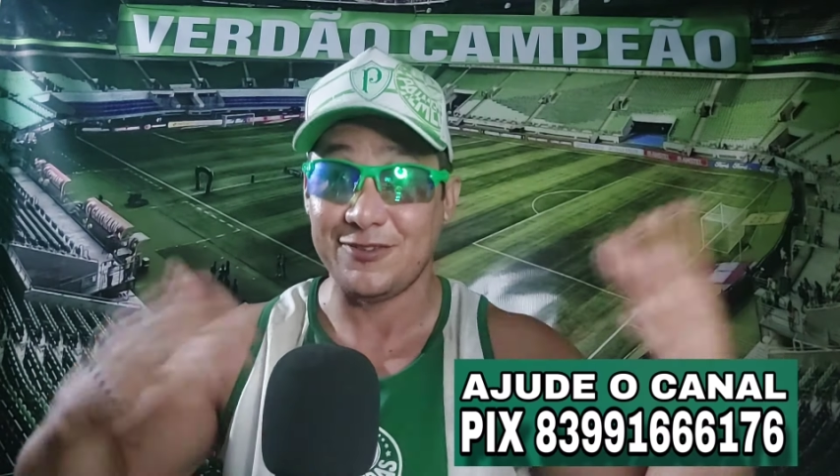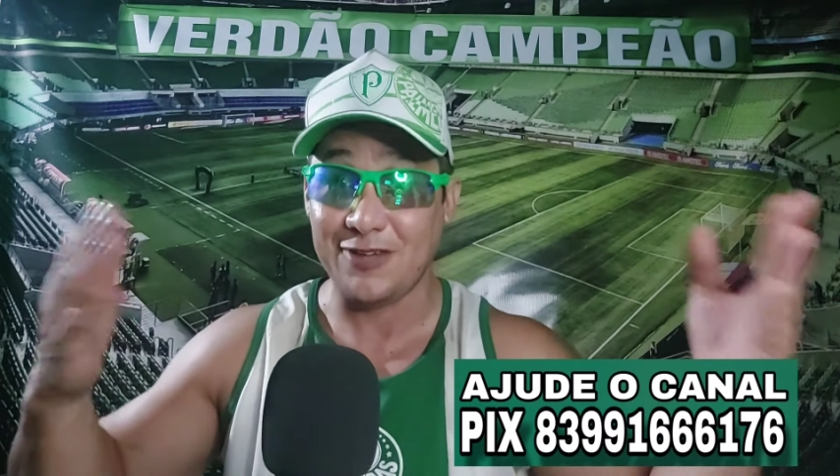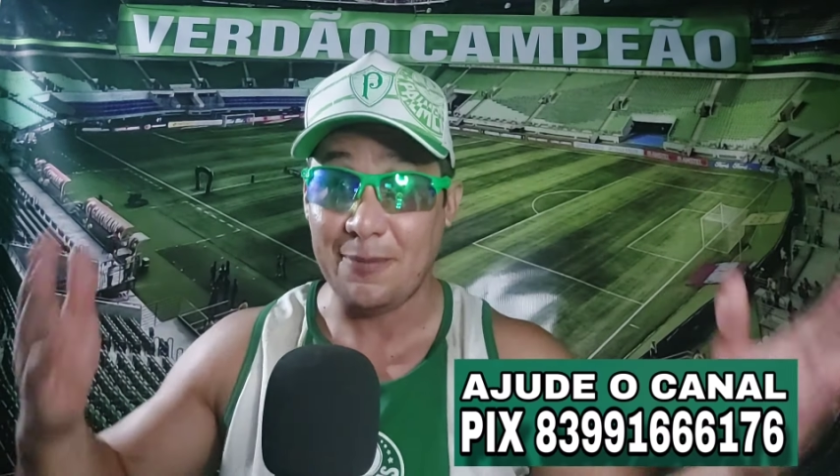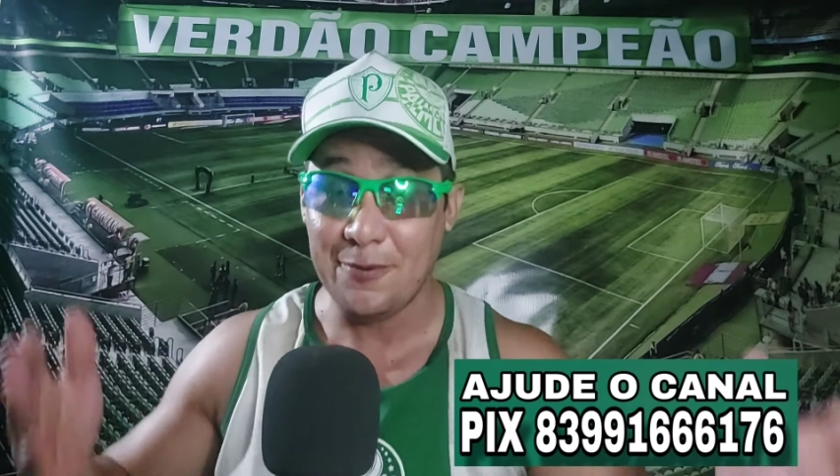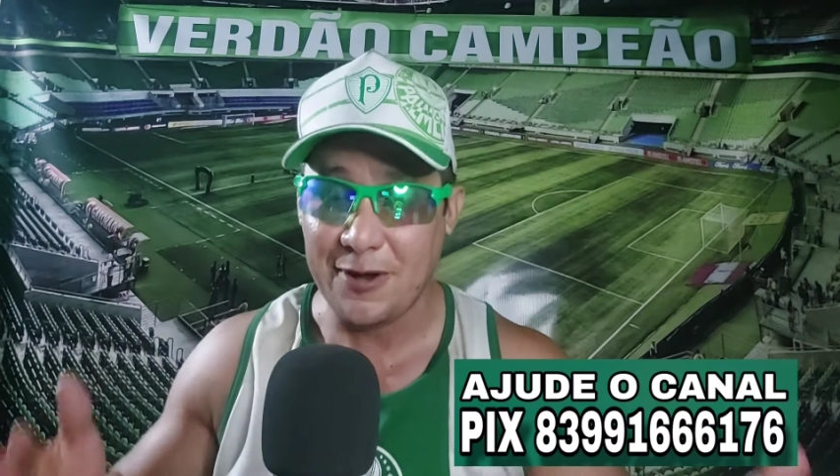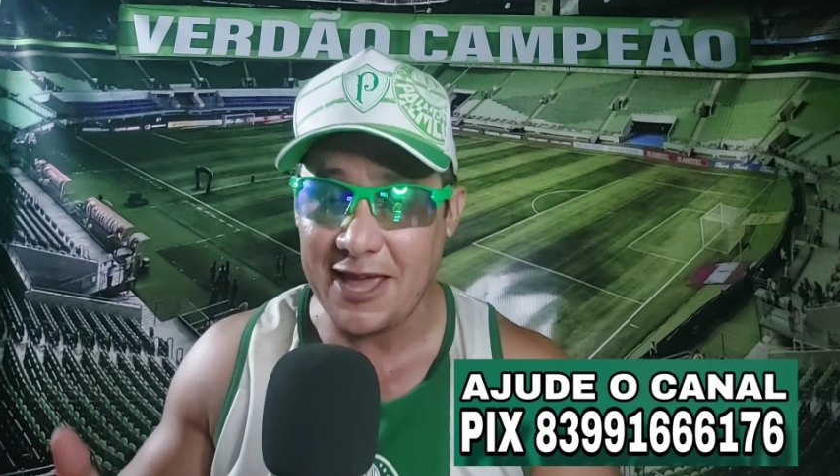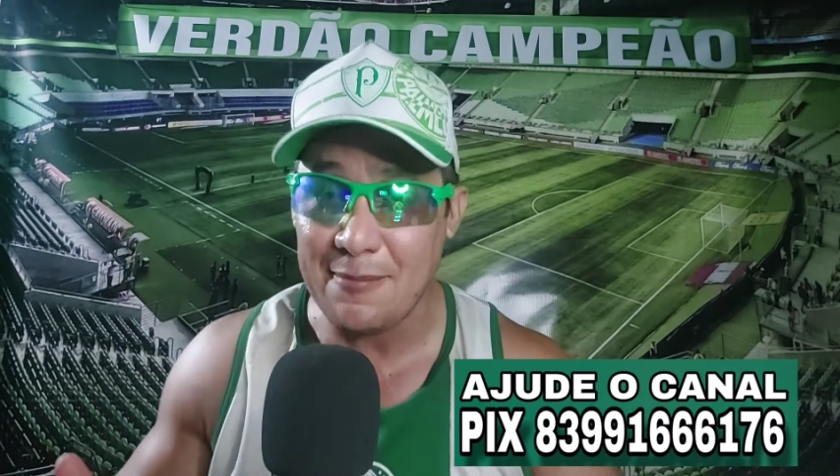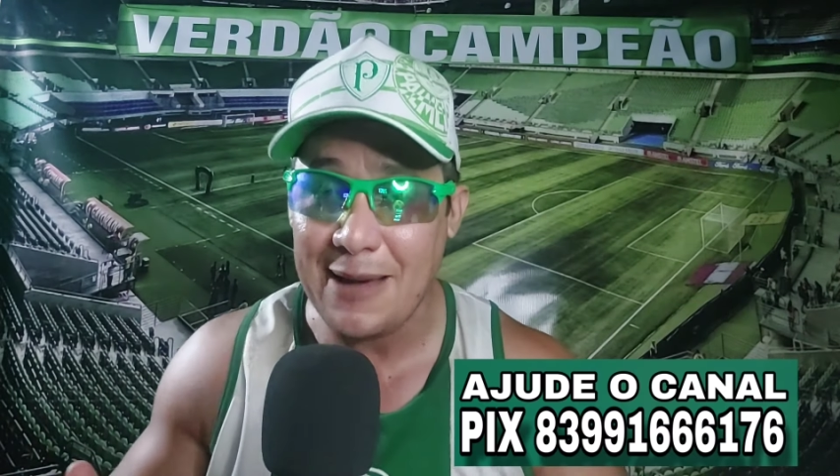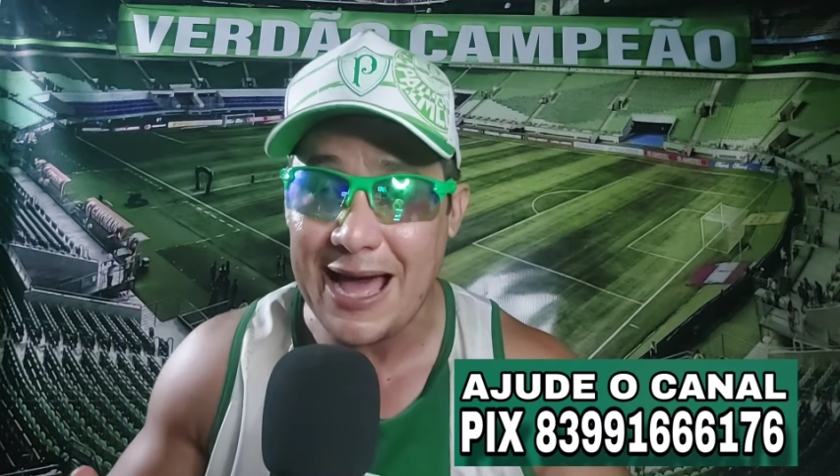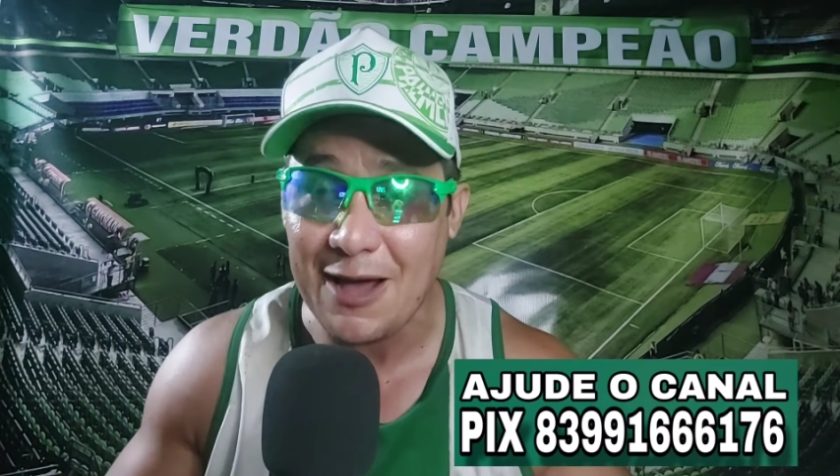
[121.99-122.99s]
Só porque
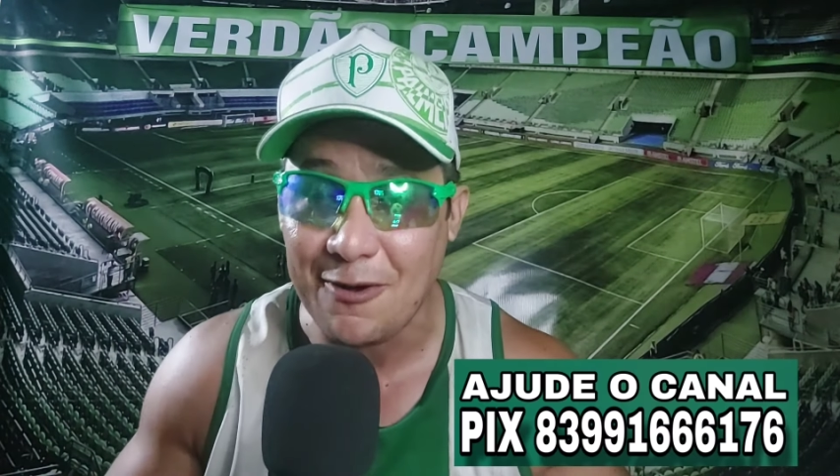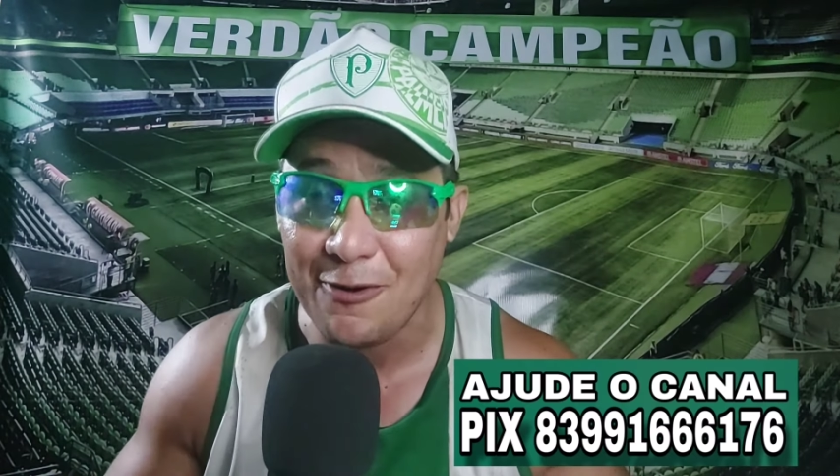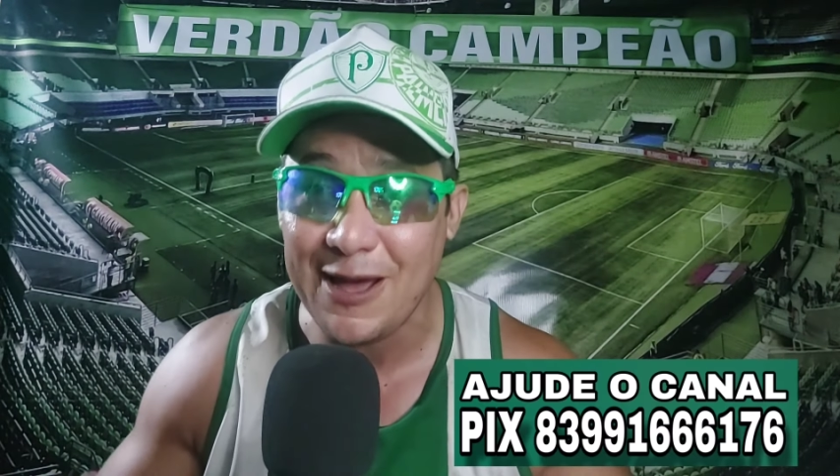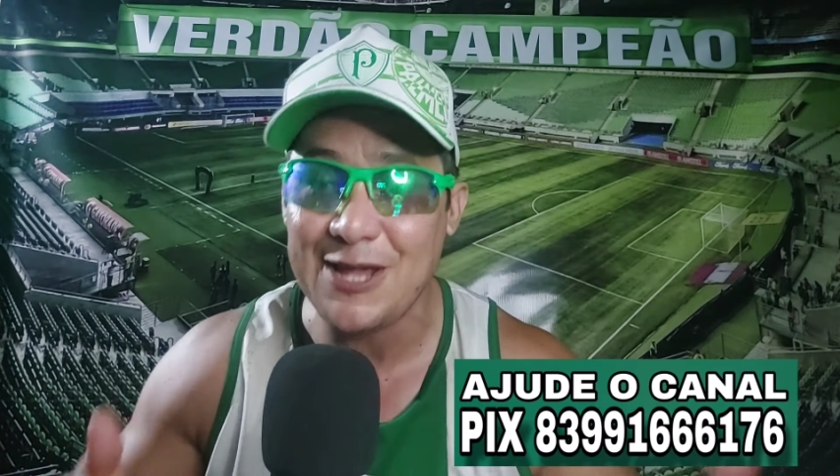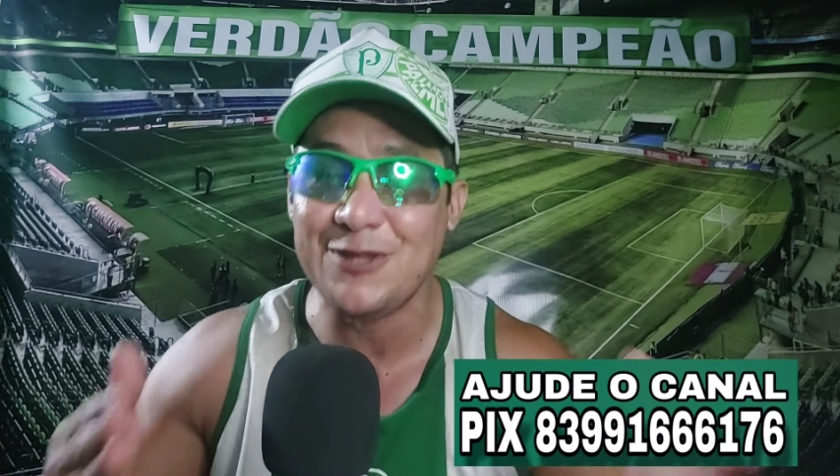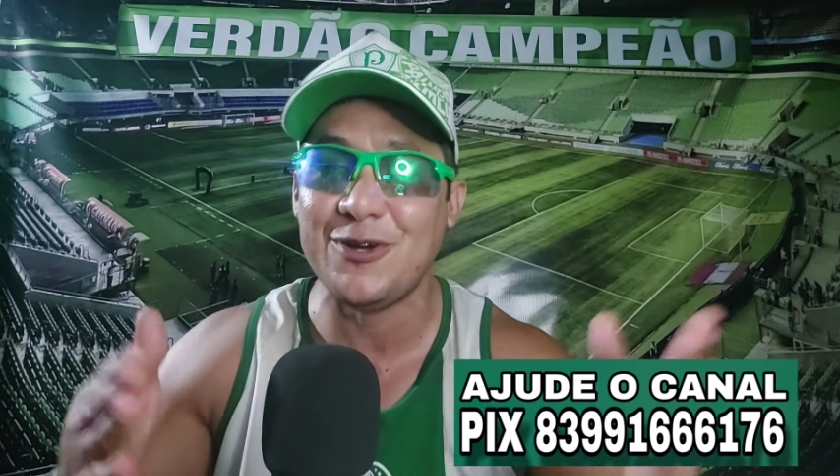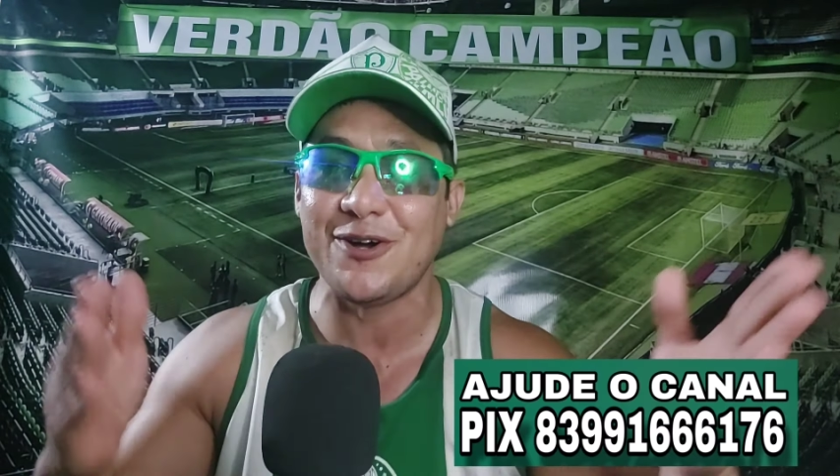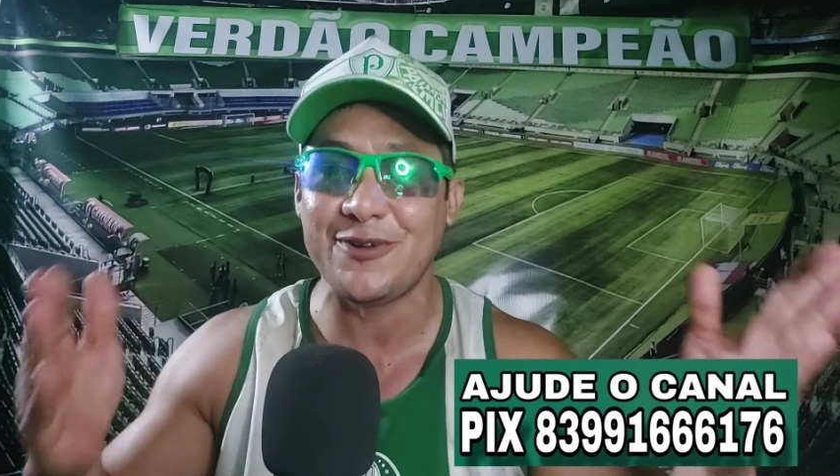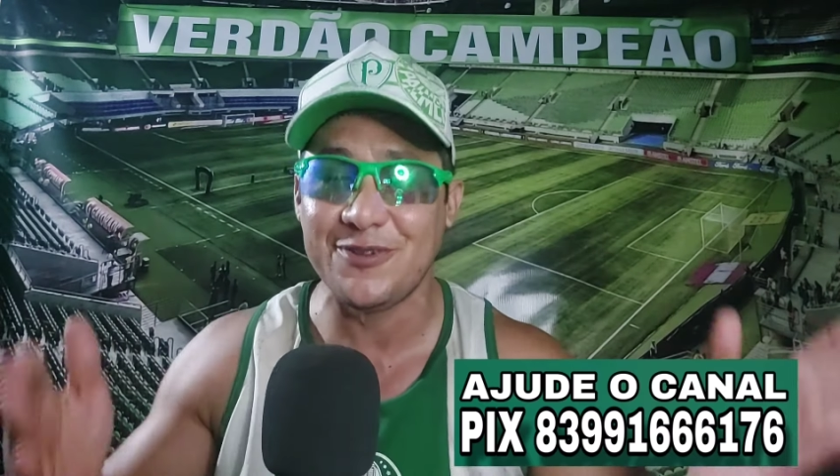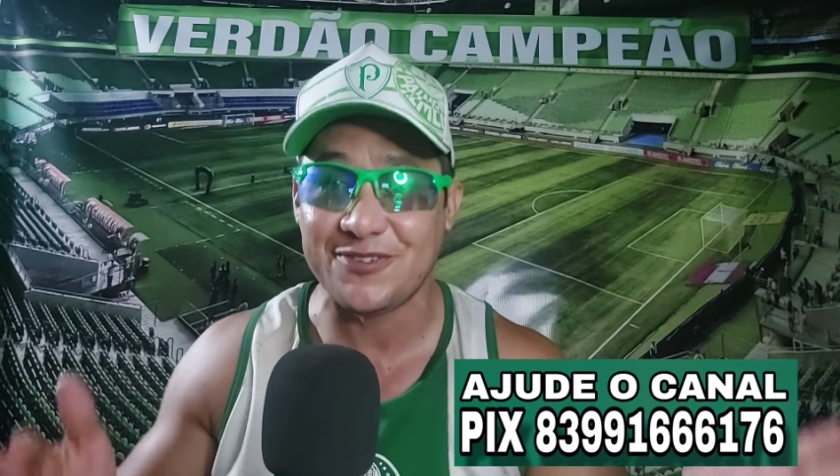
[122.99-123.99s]
marcou aí
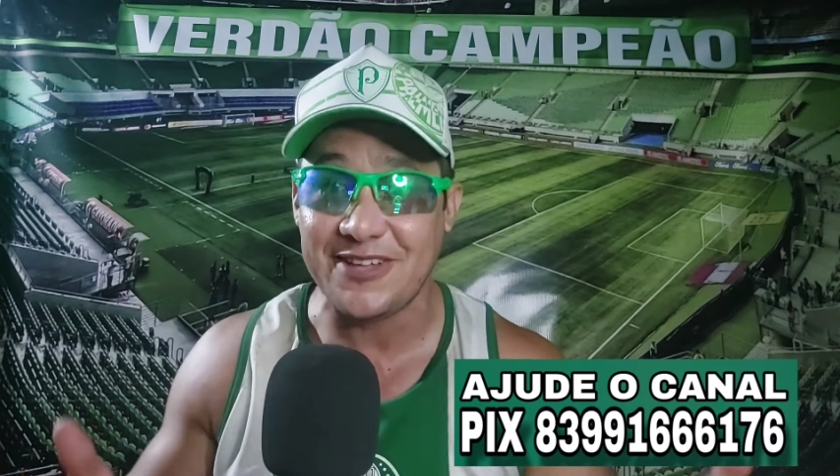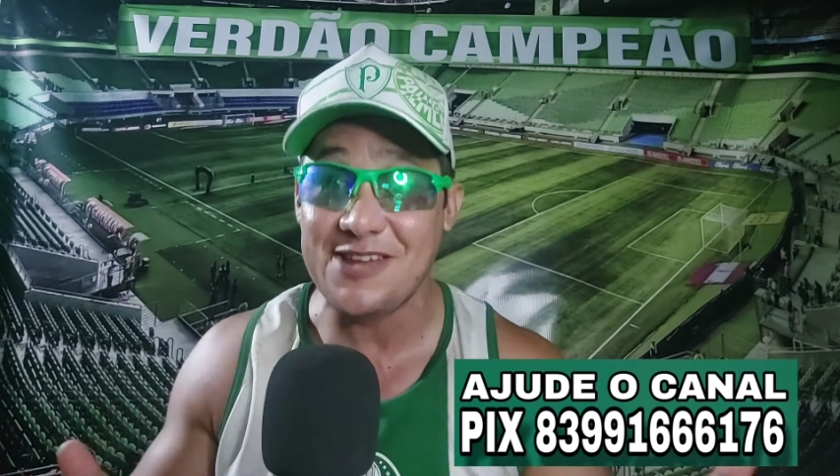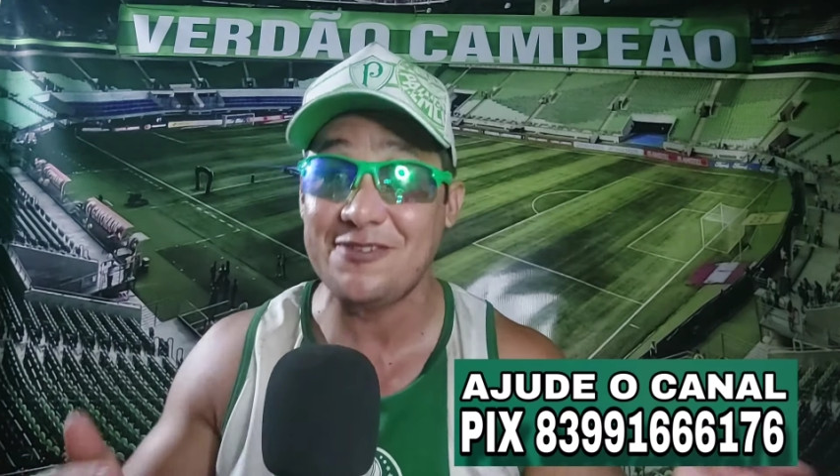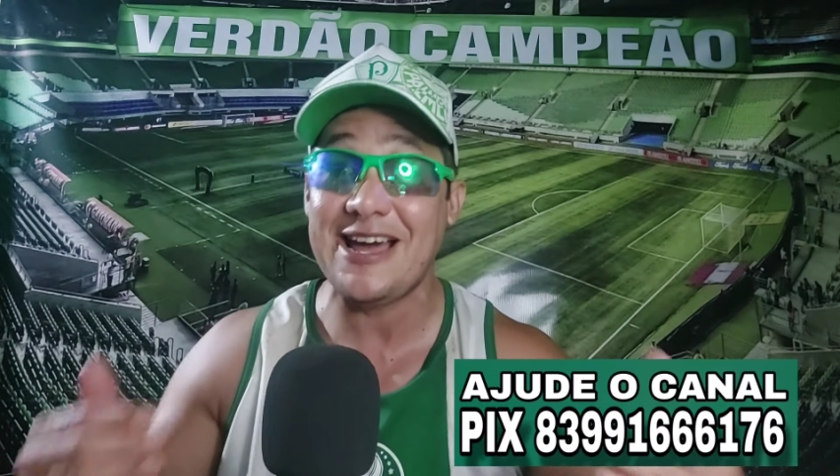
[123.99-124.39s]
no Cruzeiro,